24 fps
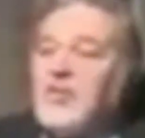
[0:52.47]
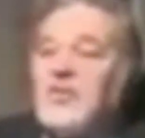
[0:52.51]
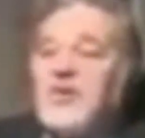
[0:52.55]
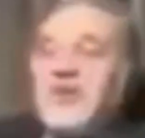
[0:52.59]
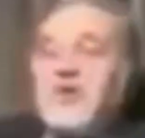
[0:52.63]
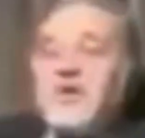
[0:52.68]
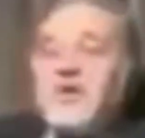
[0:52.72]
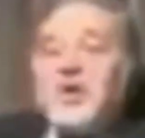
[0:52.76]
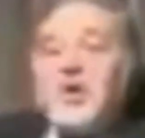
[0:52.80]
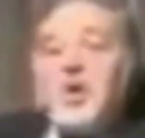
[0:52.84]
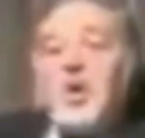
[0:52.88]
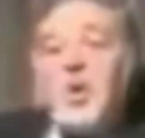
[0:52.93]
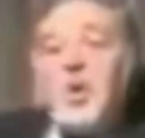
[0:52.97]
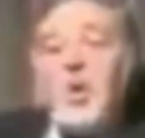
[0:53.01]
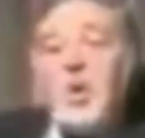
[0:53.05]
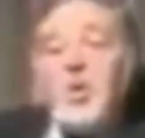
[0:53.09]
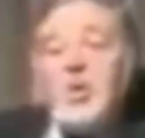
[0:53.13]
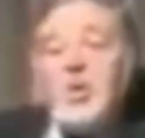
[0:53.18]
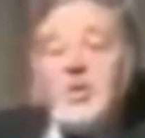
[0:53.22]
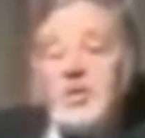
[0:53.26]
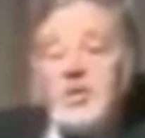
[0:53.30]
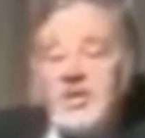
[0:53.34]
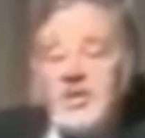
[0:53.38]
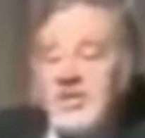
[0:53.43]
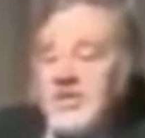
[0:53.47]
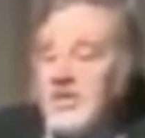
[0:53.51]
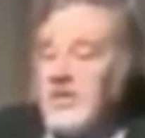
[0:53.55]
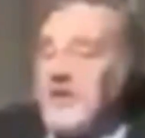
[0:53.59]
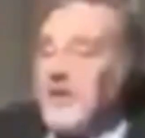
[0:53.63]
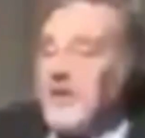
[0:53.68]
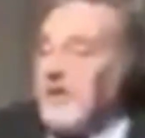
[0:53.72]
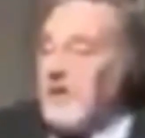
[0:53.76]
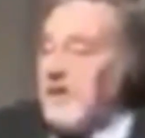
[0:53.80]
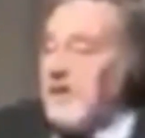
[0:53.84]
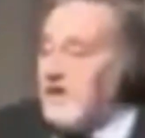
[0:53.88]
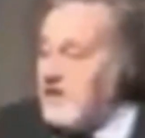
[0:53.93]
Göte'yi
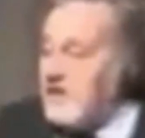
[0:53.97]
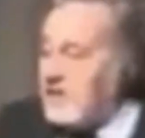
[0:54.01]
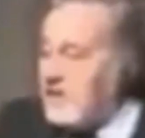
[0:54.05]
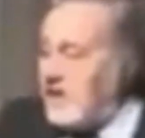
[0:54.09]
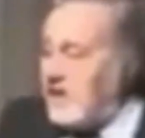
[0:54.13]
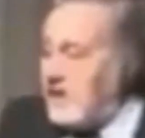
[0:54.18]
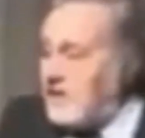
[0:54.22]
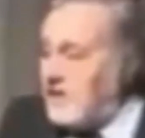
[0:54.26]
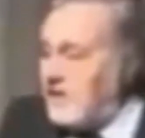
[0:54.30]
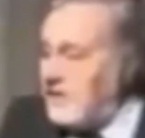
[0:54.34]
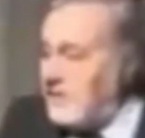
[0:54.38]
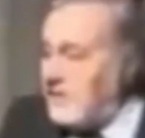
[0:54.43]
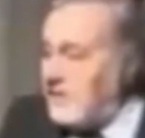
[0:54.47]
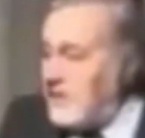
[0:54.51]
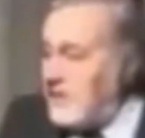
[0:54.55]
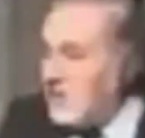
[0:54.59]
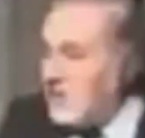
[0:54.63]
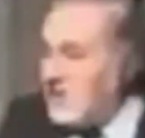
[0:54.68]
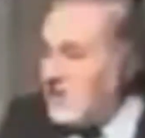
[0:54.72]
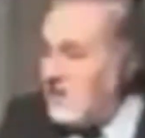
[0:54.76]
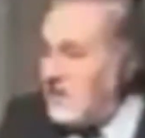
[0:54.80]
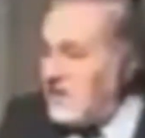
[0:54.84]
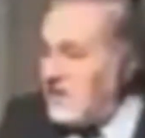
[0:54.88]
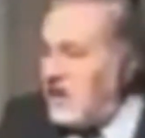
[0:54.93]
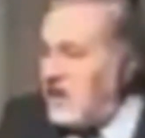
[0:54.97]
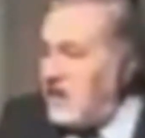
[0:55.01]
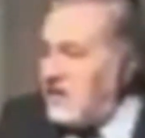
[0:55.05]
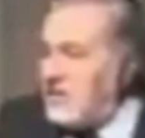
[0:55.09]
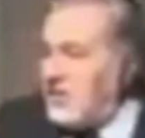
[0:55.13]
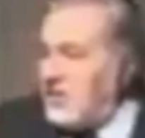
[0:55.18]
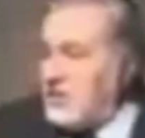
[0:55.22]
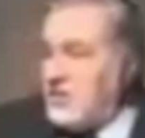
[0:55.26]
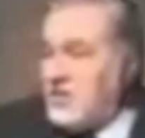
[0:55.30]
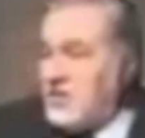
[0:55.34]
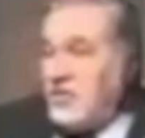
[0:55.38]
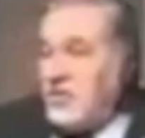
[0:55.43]
Kute diye yazarsın
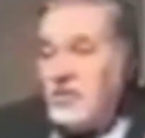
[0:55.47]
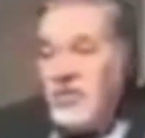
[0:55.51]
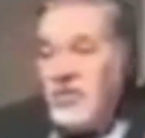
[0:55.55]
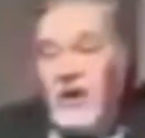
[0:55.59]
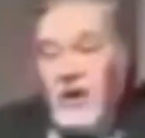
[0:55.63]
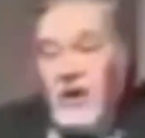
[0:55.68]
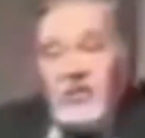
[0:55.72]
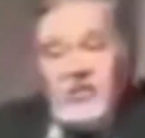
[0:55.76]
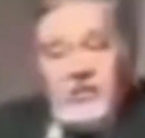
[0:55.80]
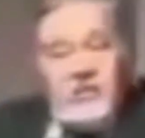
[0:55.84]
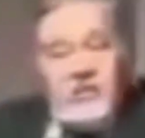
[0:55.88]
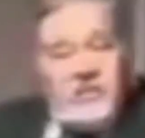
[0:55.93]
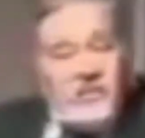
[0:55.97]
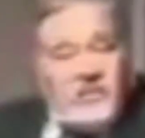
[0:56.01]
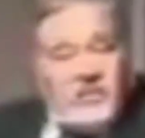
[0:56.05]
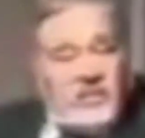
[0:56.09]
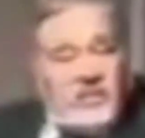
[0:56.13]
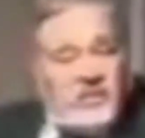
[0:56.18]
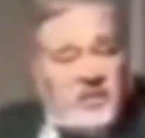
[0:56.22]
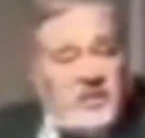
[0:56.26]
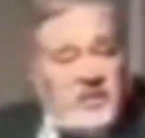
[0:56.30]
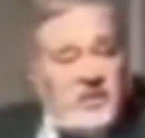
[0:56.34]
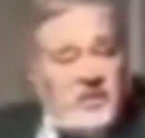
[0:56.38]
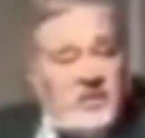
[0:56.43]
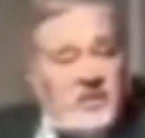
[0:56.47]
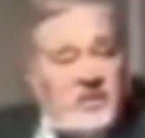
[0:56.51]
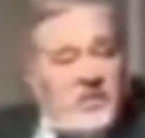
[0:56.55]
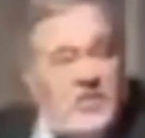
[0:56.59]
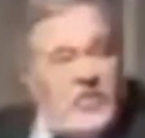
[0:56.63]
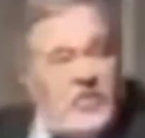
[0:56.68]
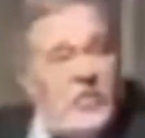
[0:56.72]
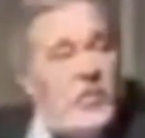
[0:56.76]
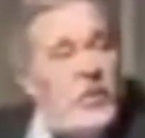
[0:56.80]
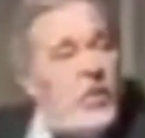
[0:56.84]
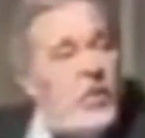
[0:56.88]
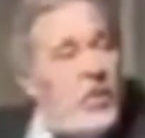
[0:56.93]
mesela. Çok önemli bir
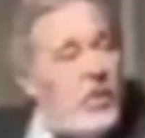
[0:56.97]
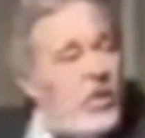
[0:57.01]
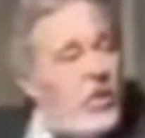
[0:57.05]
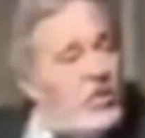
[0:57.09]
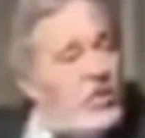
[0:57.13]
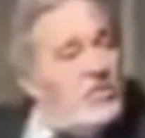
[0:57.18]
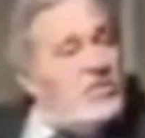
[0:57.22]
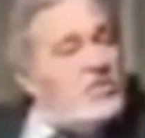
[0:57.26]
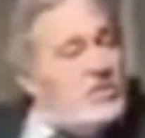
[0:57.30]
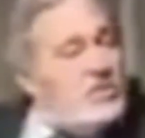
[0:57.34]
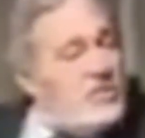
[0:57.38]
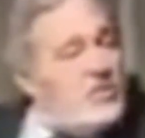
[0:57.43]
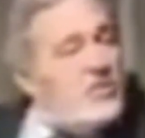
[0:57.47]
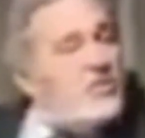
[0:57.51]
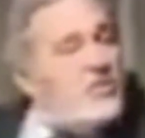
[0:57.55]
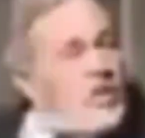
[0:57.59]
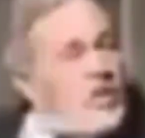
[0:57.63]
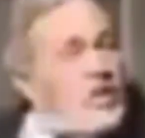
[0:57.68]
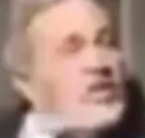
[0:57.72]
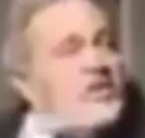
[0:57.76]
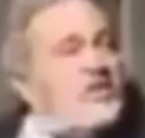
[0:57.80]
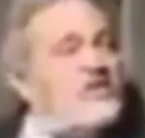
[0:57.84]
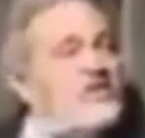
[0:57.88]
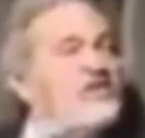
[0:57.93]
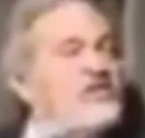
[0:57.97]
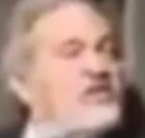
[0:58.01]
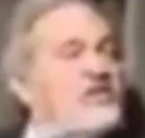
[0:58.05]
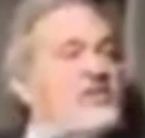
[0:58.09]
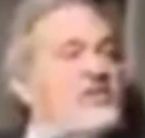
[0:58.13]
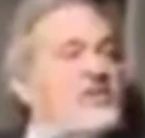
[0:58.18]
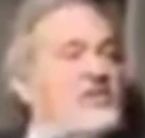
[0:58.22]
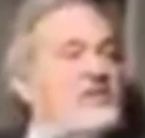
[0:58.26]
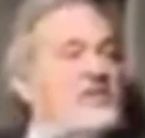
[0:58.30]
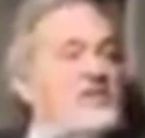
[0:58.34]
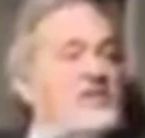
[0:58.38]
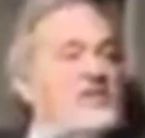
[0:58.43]
şeydir bu. Onun için bu
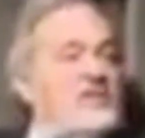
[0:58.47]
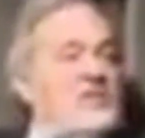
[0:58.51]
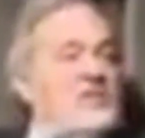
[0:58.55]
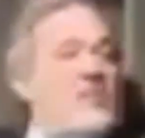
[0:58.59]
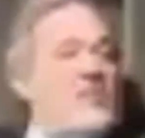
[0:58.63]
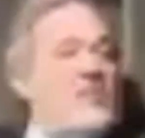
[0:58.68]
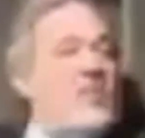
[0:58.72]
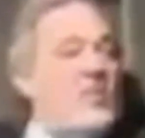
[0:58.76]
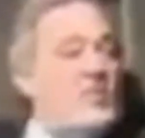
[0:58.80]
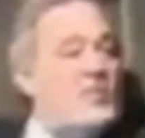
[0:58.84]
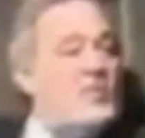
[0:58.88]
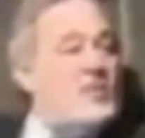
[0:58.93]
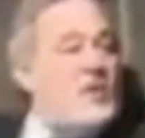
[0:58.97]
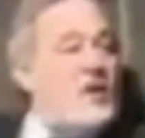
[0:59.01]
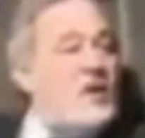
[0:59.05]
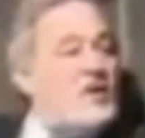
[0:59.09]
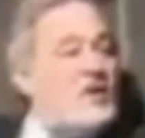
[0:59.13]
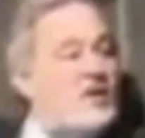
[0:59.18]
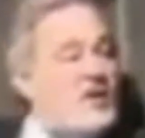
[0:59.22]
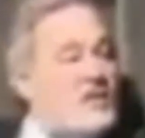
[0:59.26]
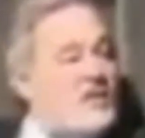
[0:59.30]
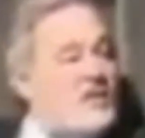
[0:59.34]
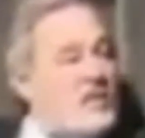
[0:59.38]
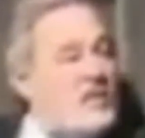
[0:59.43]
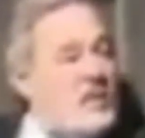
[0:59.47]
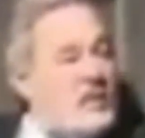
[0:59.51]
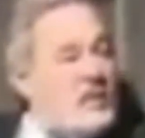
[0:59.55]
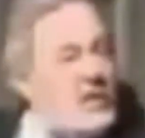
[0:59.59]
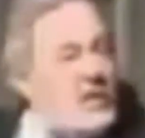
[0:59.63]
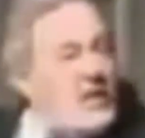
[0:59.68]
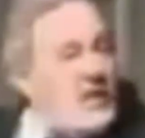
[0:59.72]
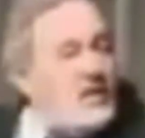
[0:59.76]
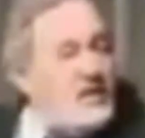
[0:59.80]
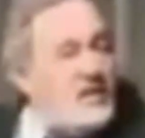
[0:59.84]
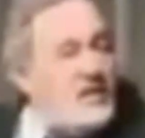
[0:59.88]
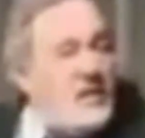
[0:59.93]
değiştirilir. Bu konuda
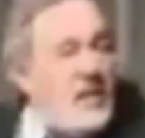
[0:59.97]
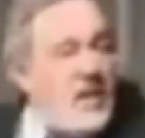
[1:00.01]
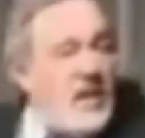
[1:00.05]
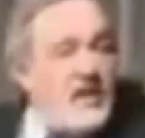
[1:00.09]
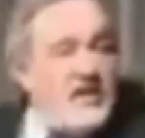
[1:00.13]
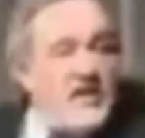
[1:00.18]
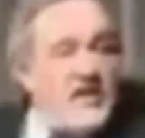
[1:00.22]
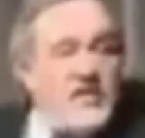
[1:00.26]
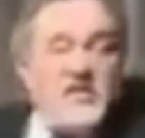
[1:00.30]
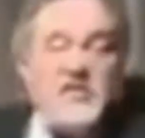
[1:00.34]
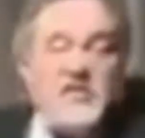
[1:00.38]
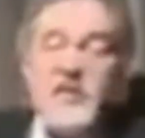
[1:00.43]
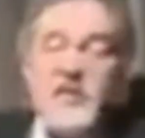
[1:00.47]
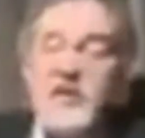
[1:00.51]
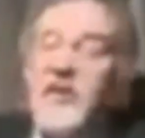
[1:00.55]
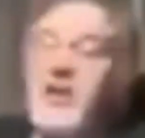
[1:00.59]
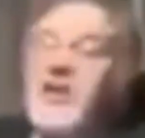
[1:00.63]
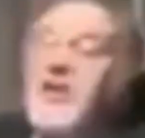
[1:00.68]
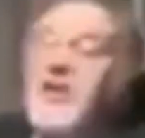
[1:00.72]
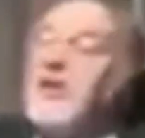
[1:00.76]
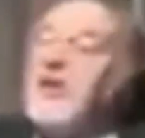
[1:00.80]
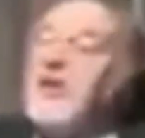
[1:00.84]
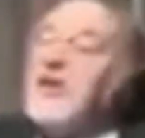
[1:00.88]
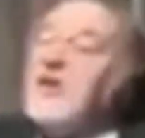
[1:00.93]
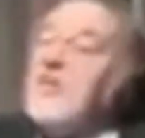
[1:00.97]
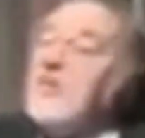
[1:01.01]
adamlar radikaldir.